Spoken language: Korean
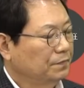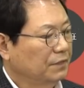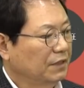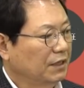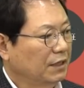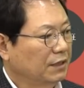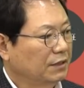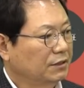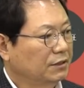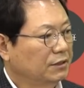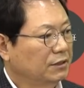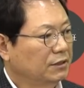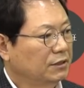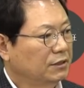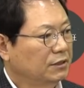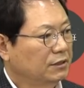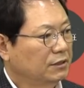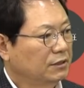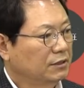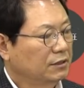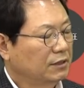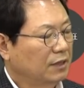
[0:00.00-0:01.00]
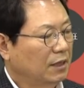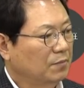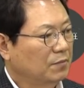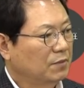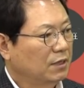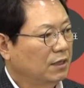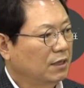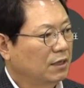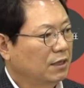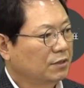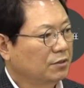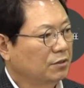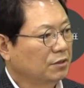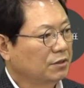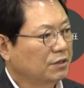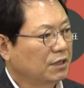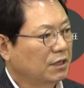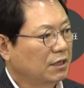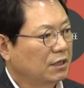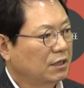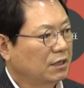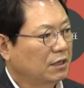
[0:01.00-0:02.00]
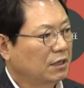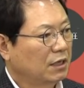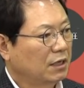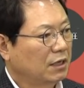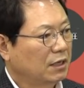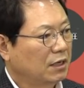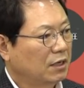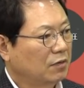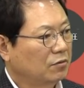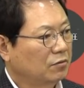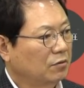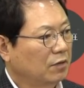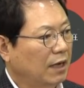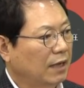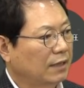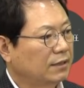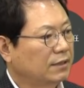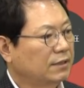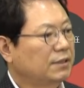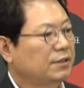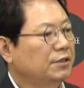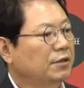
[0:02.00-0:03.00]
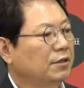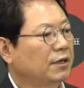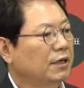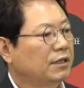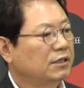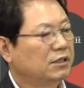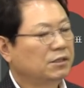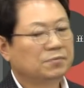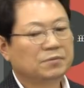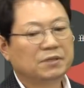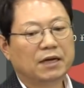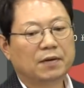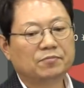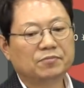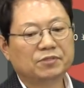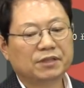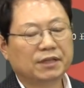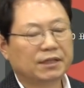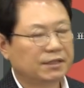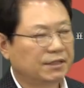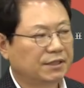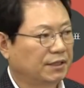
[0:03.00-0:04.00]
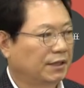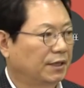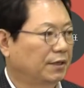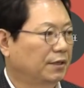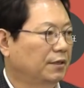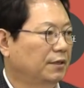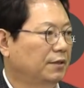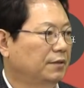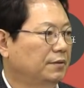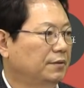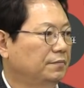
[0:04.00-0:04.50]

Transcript: 네, 그 담당 경찰관하고 같은 의견 가지신 분이 한 분 계시네요.